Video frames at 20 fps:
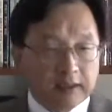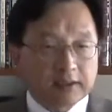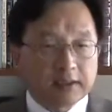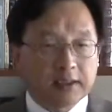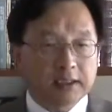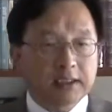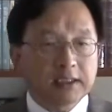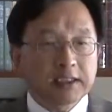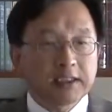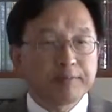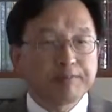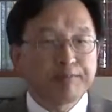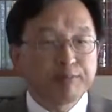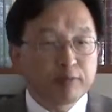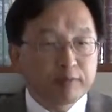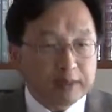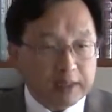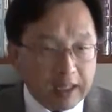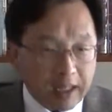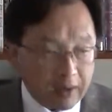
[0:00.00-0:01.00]
큰
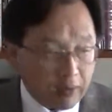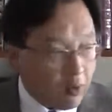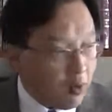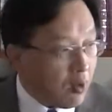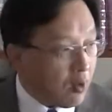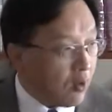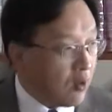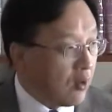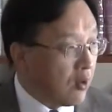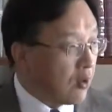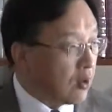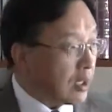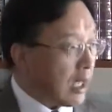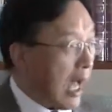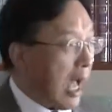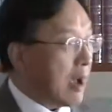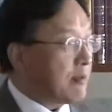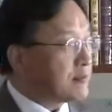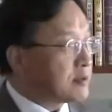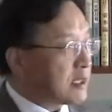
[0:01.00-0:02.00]
기쁨이 되고
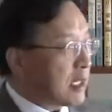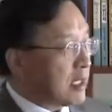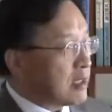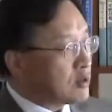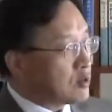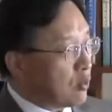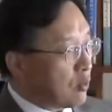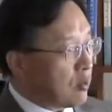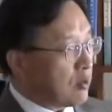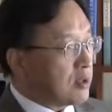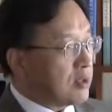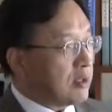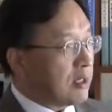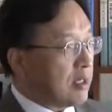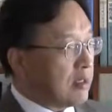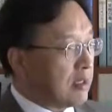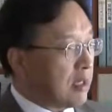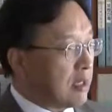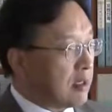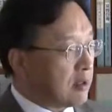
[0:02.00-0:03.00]
감사의 조건이
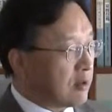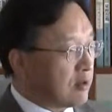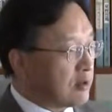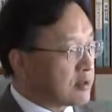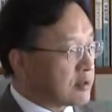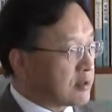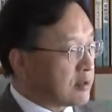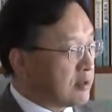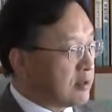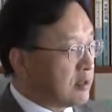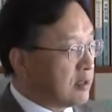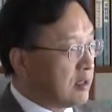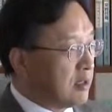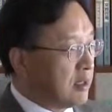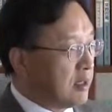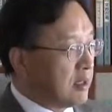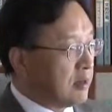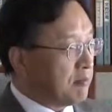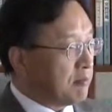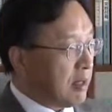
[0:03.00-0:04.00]
된다는 것을
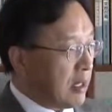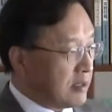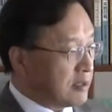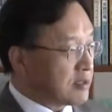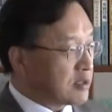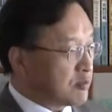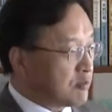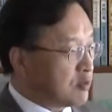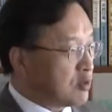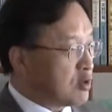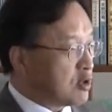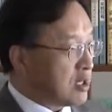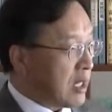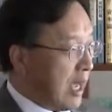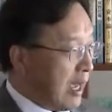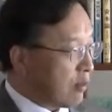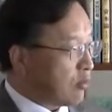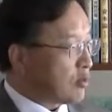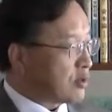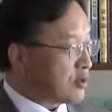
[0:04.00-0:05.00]
말씀을
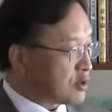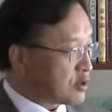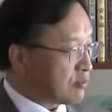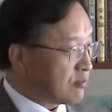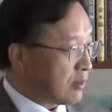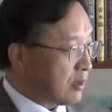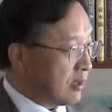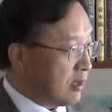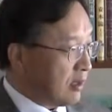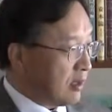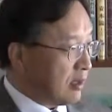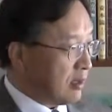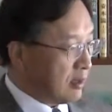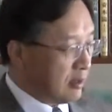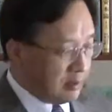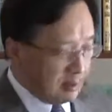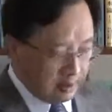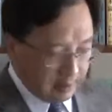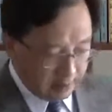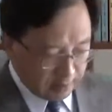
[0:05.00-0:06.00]
하고 있습니다.
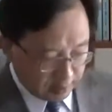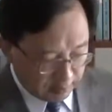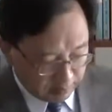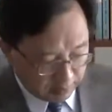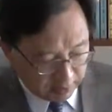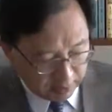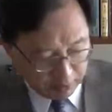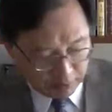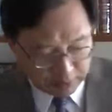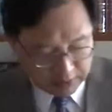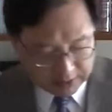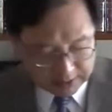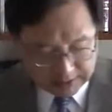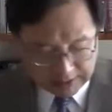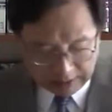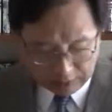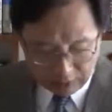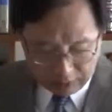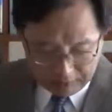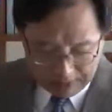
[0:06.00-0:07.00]
특별히 오늘
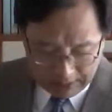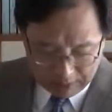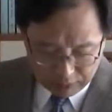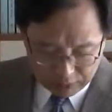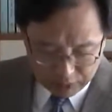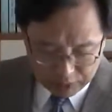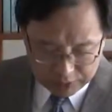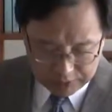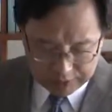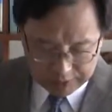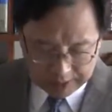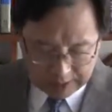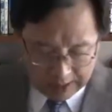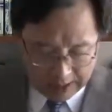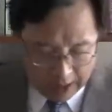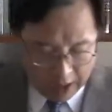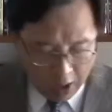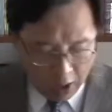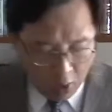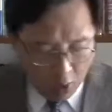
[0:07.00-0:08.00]
사도 바울은
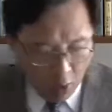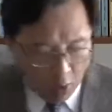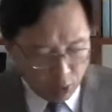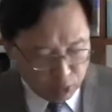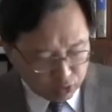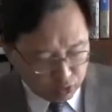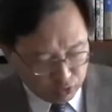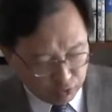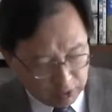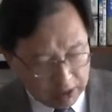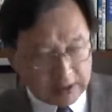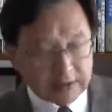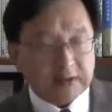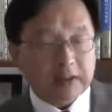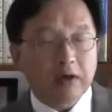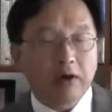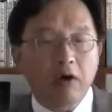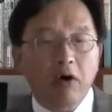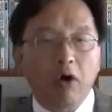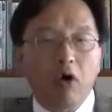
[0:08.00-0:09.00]

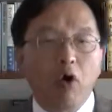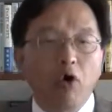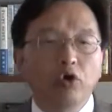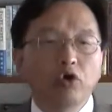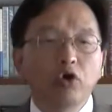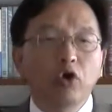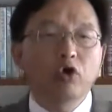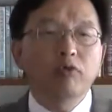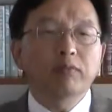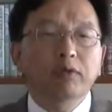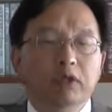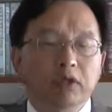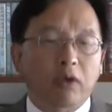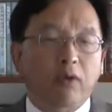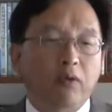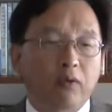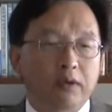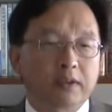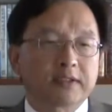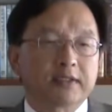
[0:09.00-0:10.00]
옥중에서 어려움을
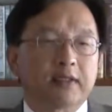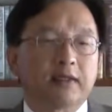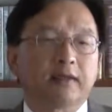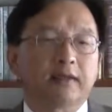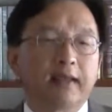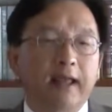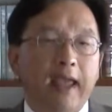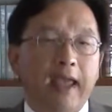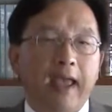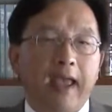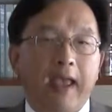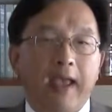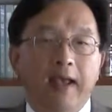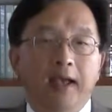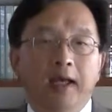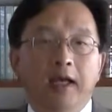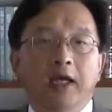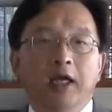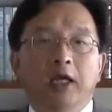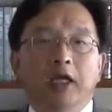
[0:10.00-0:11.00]
겪고 있을 때
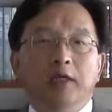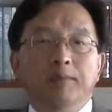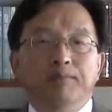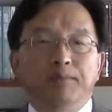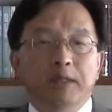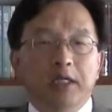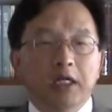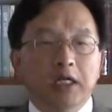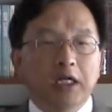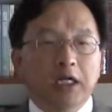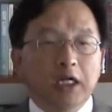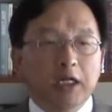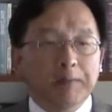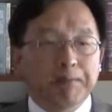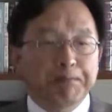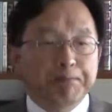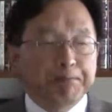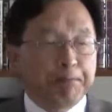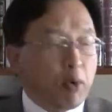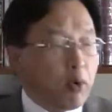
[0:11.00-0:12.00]

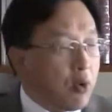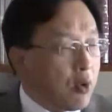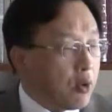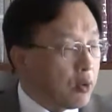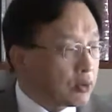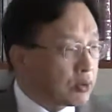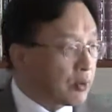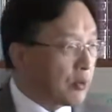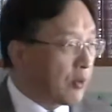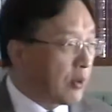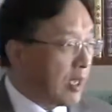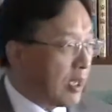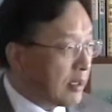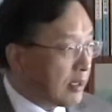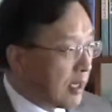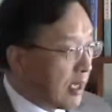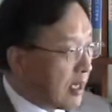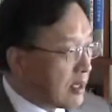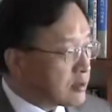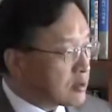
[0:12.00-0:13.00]
빌립보
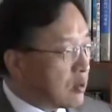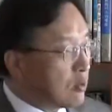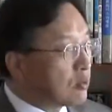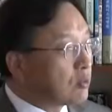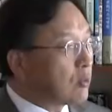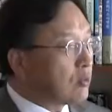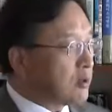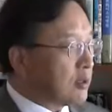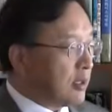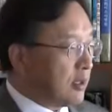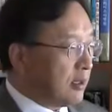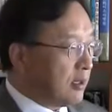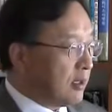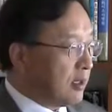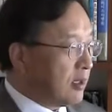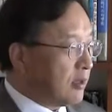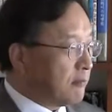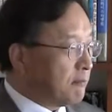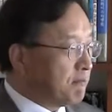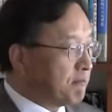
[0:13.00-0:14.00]
교회의
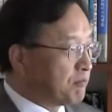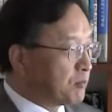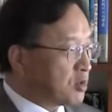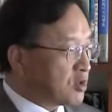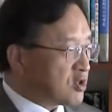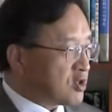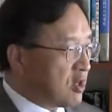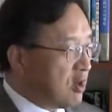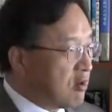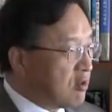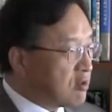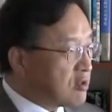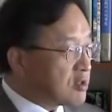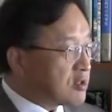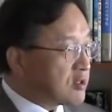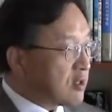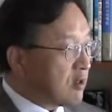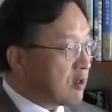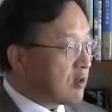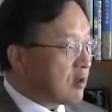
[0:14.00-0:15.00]
성도들이
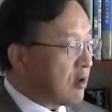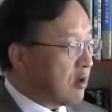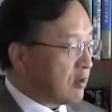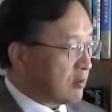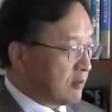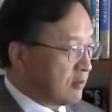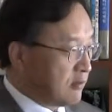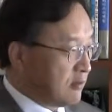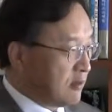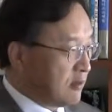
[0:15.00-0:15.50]
정성껏